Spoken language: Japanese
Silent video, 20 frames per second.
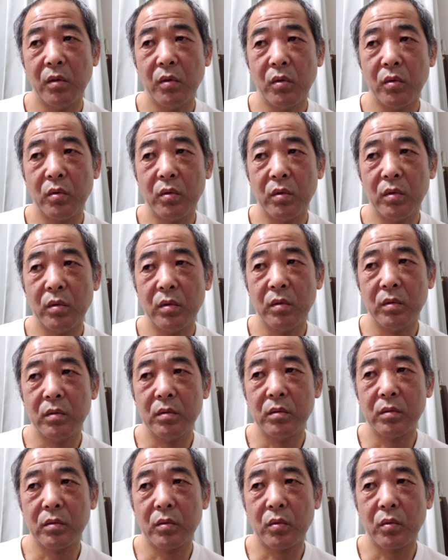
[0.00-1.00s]
本当
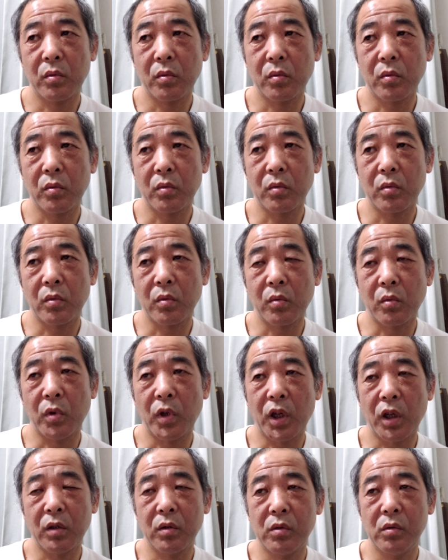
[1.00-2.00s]

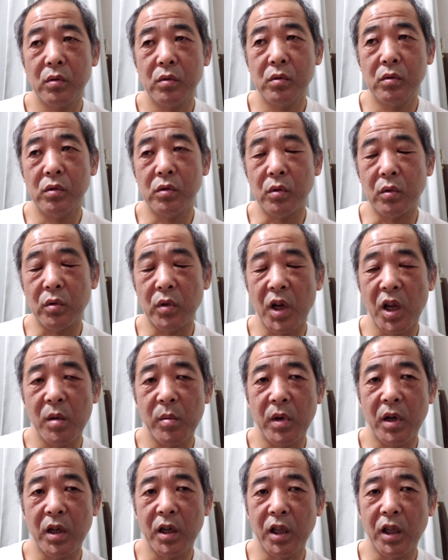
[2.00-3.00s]
トラックの
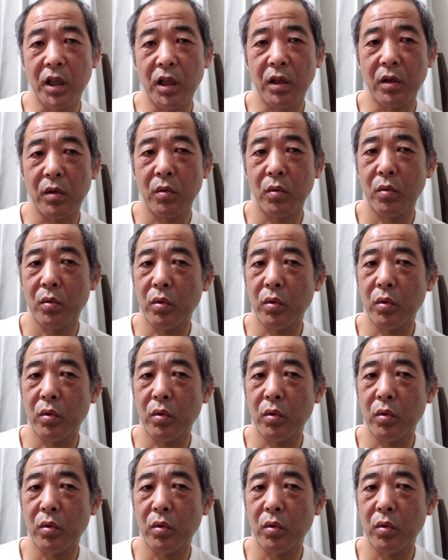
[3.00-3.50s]
ドライバーはね、